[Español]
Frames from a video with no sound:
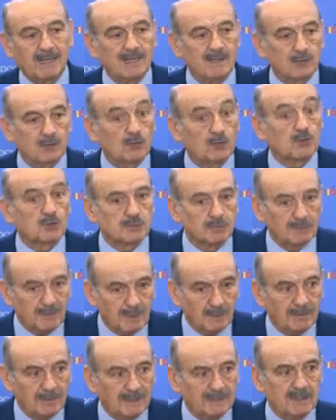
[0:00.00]
el año
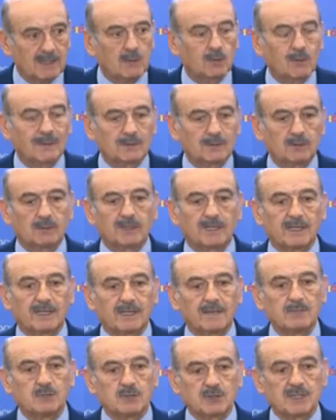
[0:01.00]
2024
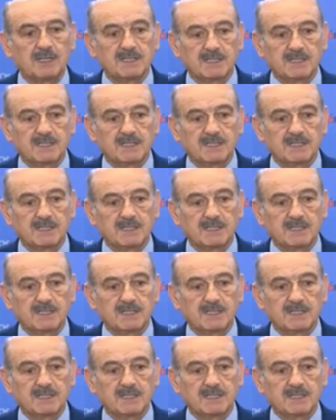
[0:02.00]
tengamos